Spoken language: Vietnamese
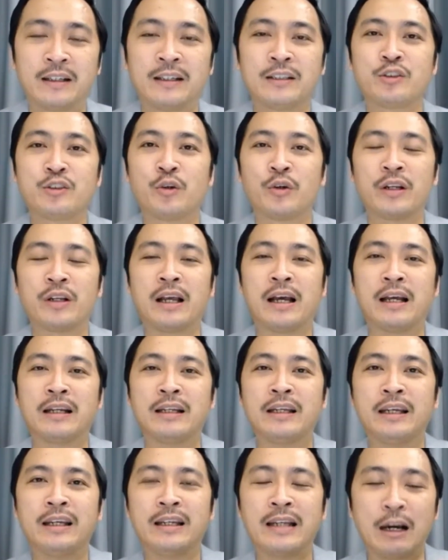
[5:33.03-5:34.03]
Đấy, rồi
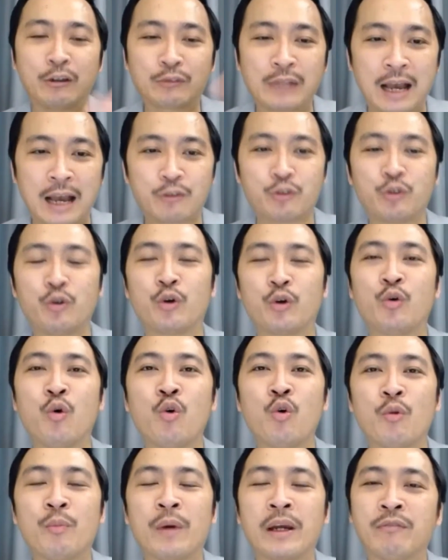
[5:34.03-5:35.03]
là đi đào tạo cho đội
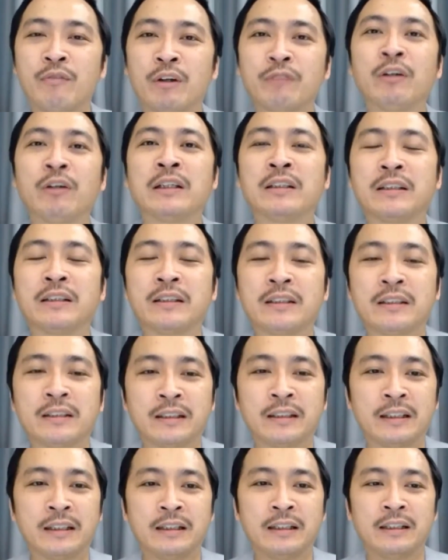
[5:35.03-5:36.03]
ngũ của mình, vân vân.
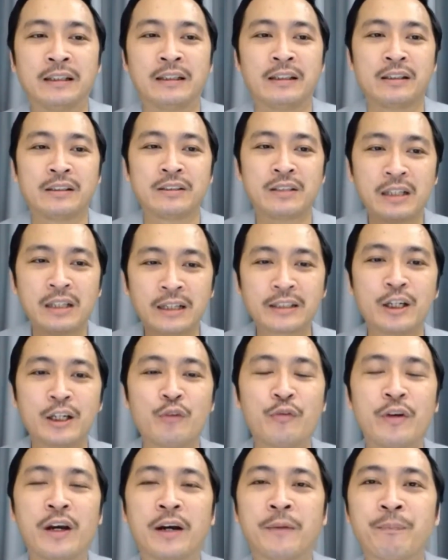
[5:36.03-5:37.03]
Đấy, rất là
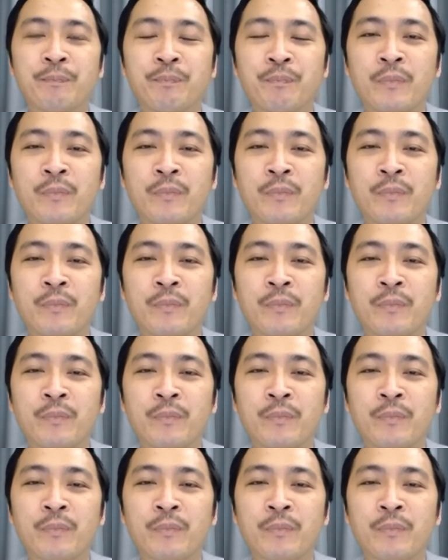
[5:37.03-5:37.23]
nhiều việc.